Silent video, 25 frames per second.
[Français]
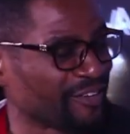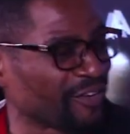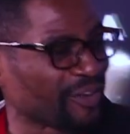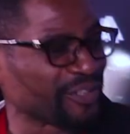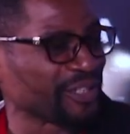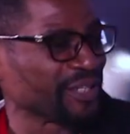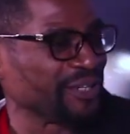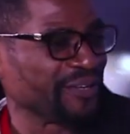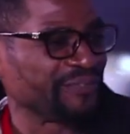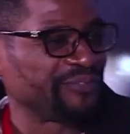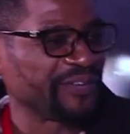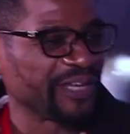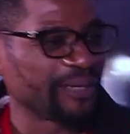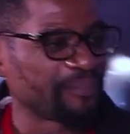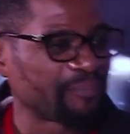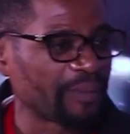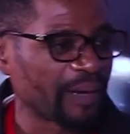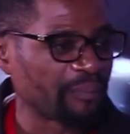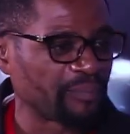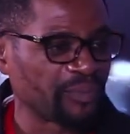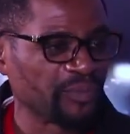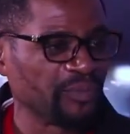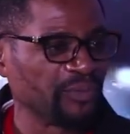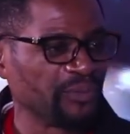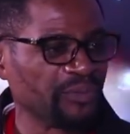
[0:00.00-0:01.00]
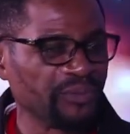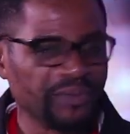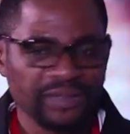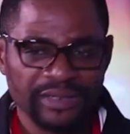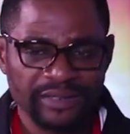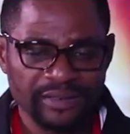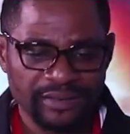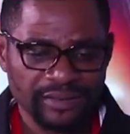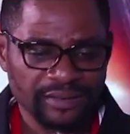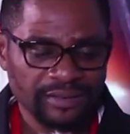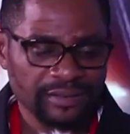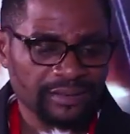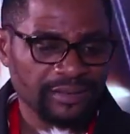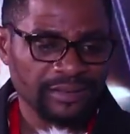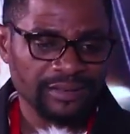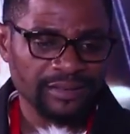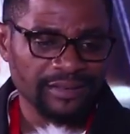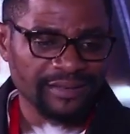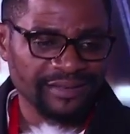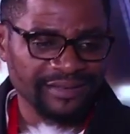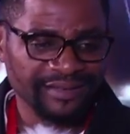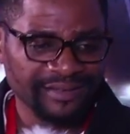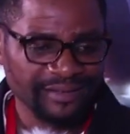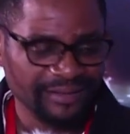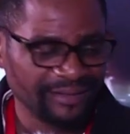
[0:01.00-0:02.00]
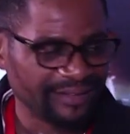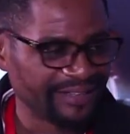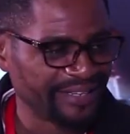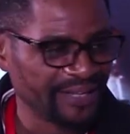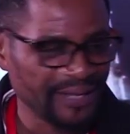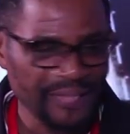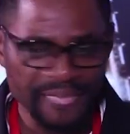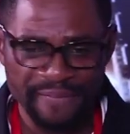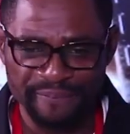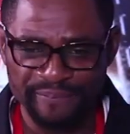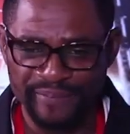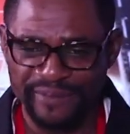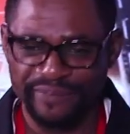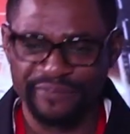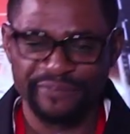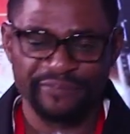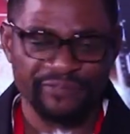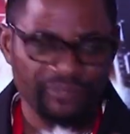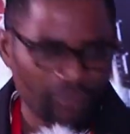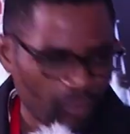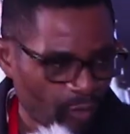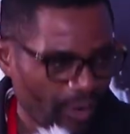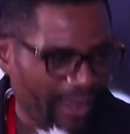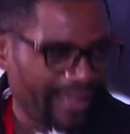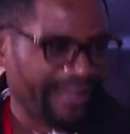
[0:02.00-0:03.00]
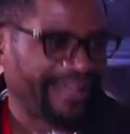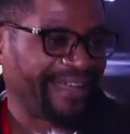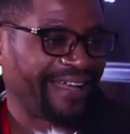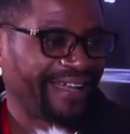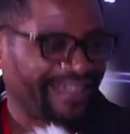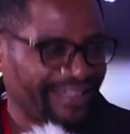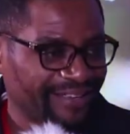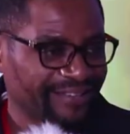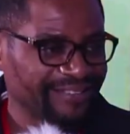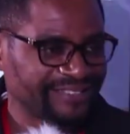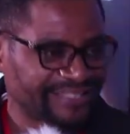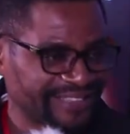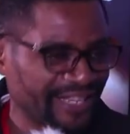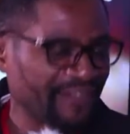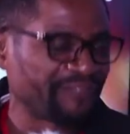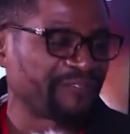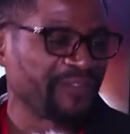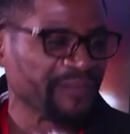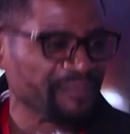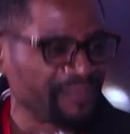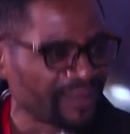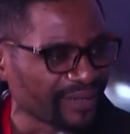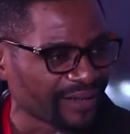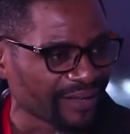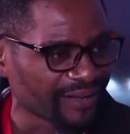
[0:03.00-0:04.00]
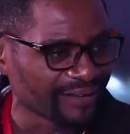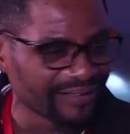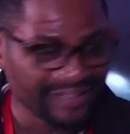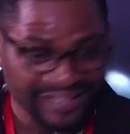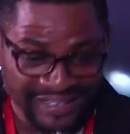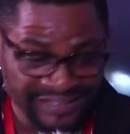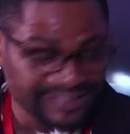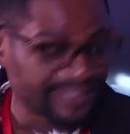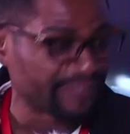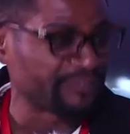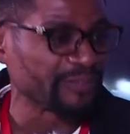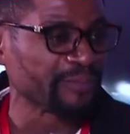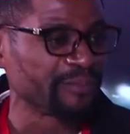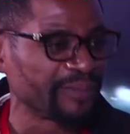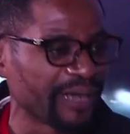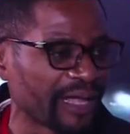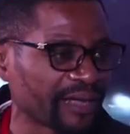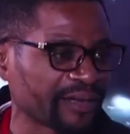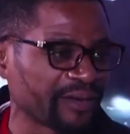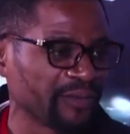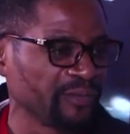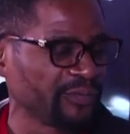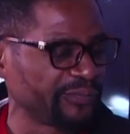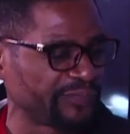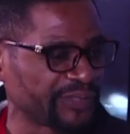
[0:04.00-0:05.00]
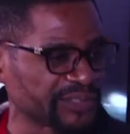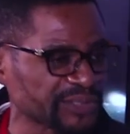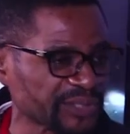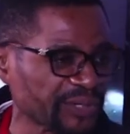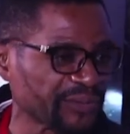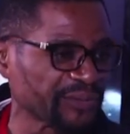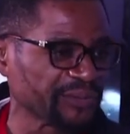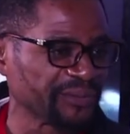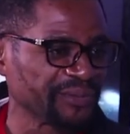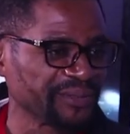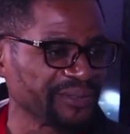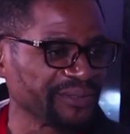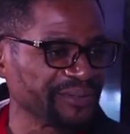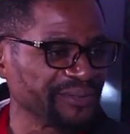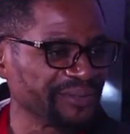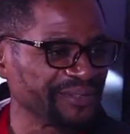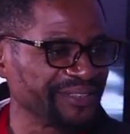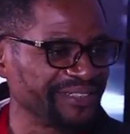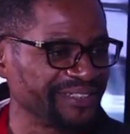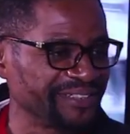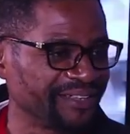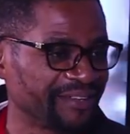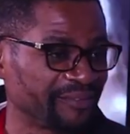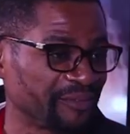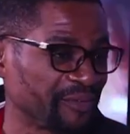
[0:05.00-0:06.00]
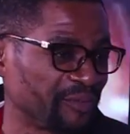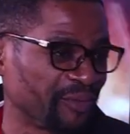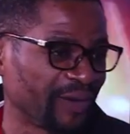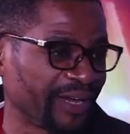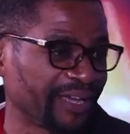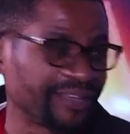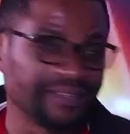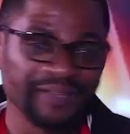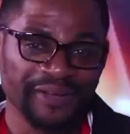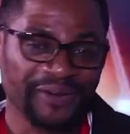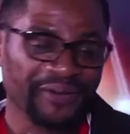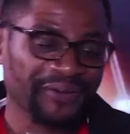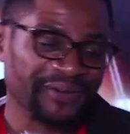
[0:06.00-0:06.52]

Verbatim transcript: nôtres ne viennent pas pour euh, voir ces films-là que nous faisons. C'est d'ailleurs. Euh, vous voyez, non.